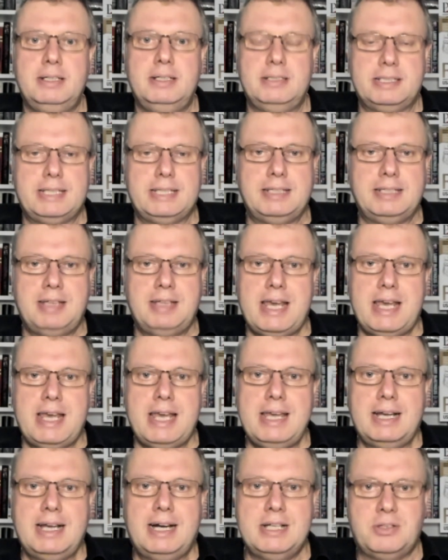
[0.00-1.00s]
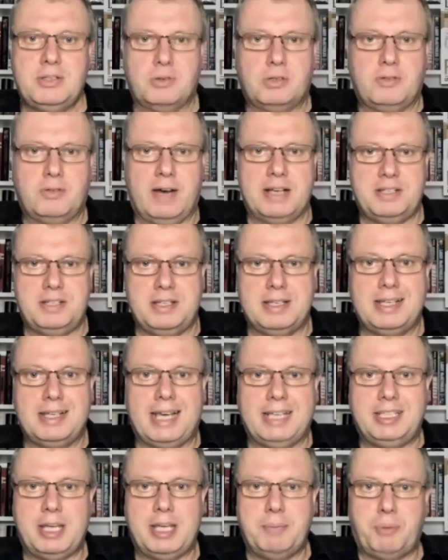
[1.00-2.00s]
Die GTE, also quasi die
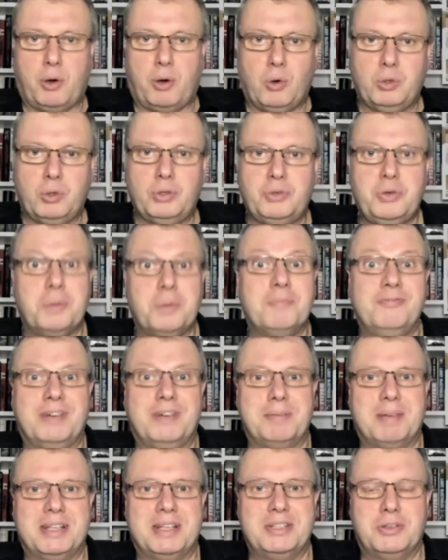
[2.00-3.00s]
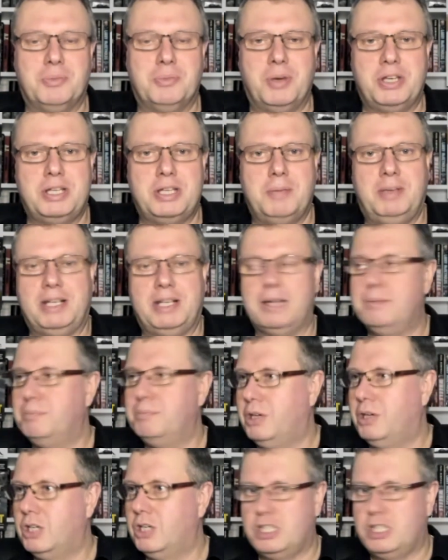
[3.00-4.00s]
GT-Prototypen, wenn man so möchte, bei denen
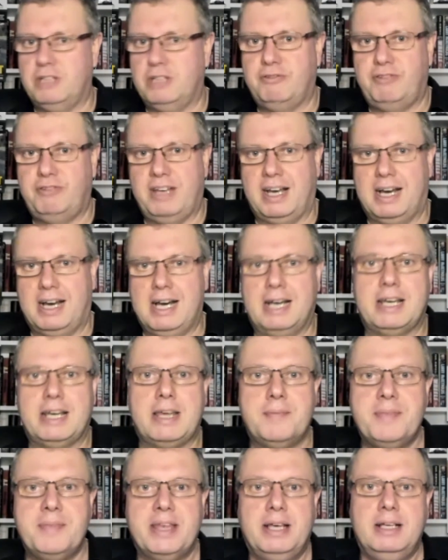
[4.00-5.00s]
Porsche, Ferrari,